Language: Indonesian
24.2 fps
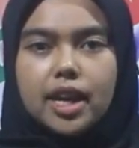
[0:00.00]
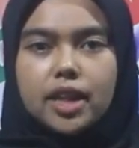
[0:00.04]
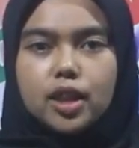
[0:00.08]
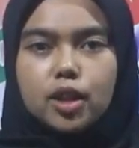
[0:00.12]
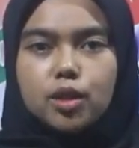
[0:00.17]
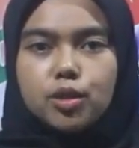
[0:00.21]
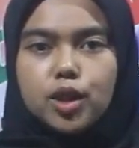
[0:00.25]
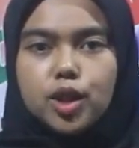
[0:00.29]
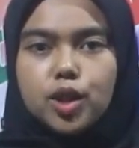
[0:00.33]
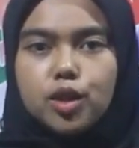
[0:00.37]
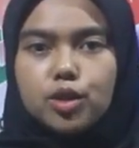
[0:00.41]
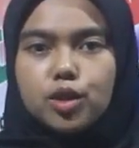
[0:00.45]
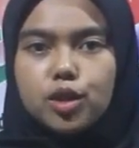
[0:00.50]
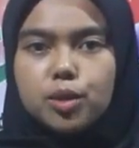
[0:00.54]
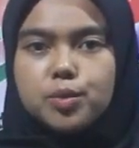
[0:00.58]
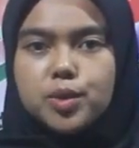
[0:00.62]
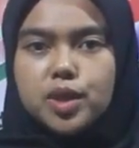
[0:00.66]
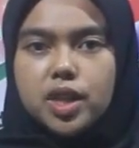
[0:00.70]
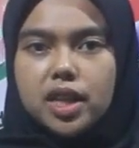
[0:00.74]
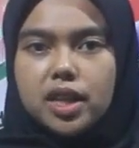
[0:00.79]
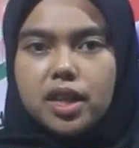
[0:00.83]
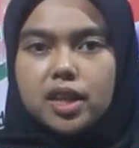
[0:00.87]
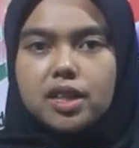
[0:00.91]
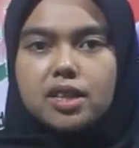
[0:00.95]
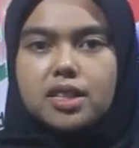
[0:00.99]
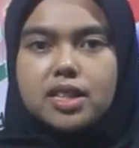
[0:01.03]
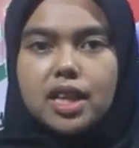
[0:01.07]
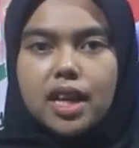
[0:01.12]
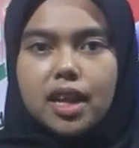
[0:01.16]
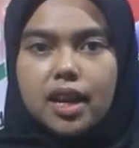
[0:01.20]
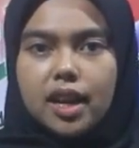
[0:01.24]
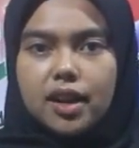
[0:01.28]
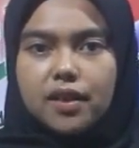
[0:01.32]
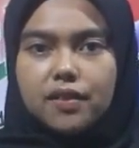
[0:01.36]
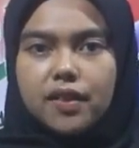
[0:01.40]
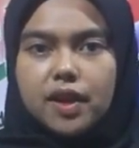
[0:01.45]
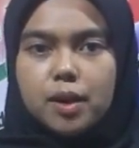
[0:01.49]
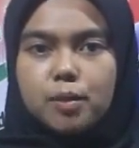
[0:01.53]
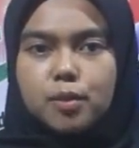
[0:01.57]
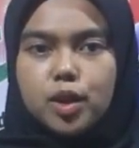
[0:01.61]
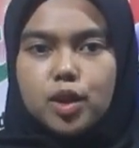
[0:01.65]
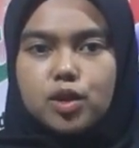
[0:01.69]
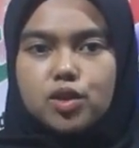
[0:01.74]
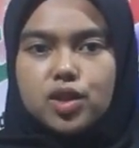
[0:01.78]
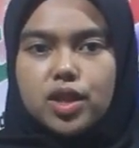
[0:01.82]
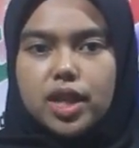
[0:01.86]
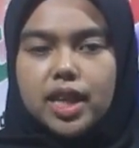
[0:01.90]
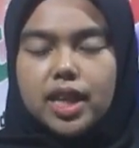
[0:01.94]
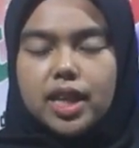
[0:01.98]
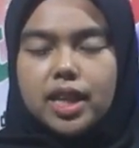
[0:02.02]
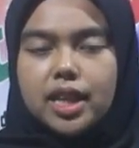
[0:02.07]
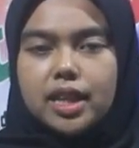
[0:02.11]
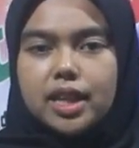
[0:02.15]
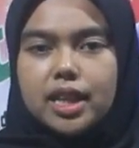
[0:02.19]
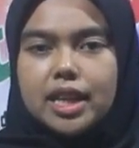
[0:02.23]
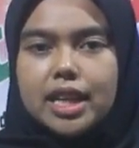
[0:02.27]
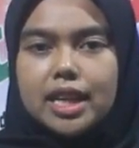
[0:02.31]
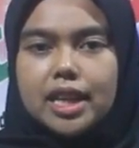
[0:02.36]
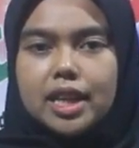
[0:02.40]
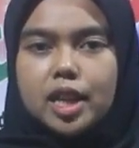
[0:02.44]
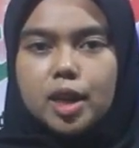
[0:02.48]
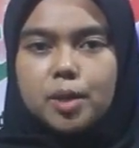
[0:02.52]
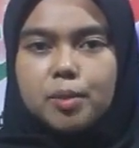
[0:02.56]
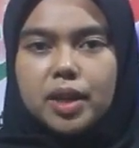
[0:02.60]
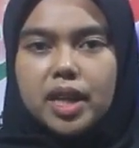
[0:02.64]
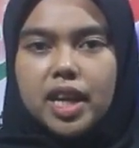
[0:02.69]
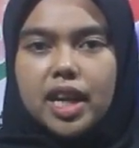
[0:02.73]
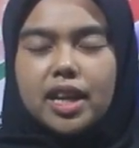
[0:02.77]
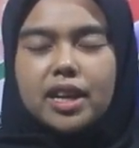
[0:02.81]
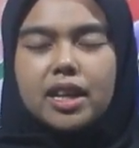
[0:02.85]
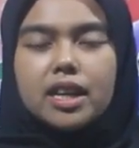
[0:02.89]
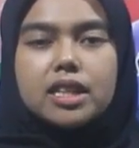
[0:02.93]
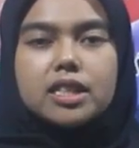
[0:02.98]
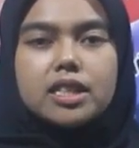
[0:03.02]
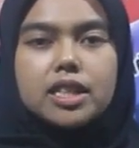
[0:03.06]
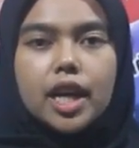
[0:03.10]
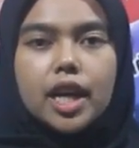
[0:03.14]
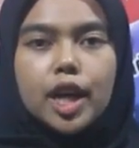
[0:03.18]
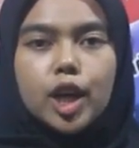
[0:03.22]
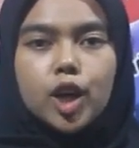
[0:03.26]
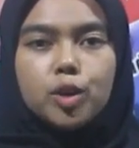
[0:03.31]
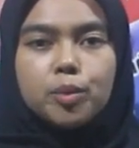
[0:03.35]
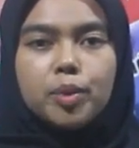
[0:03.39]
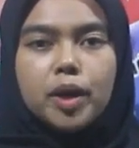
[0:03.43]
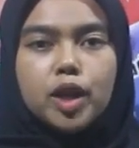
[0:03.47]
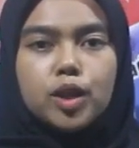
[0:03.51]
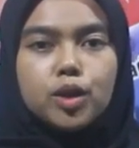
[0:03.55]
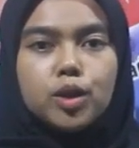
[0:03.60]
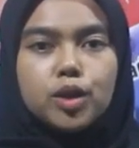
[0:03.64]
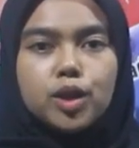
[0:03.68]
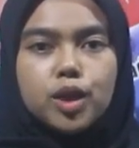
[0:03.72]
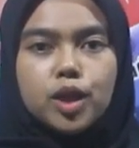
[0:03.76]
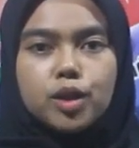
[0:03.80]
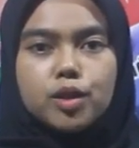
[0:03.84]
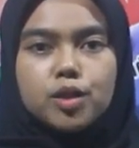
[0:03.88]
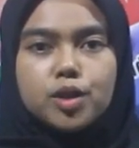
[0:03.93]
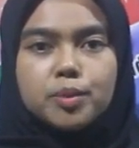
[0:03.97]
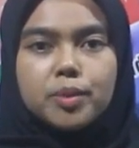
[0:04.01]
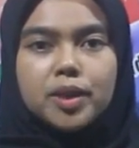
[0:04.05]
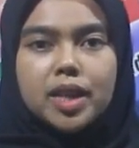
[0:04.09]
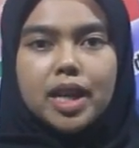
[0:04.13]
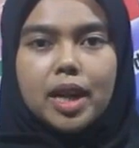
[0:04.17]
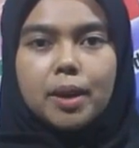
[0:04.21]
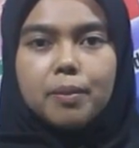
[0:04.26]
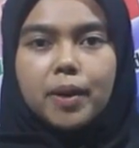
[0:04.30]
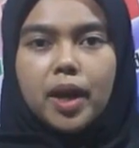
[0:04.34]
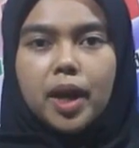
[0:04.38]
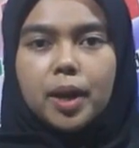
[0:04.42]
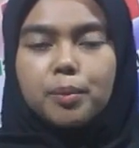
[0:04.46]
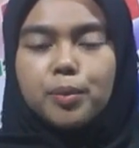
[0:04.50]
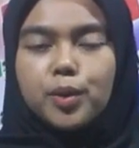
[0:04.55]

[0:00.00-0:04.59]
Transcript: atau di YouTube channel Star FM News Channel. Demikian, jangan lupa untuk terus menerapkan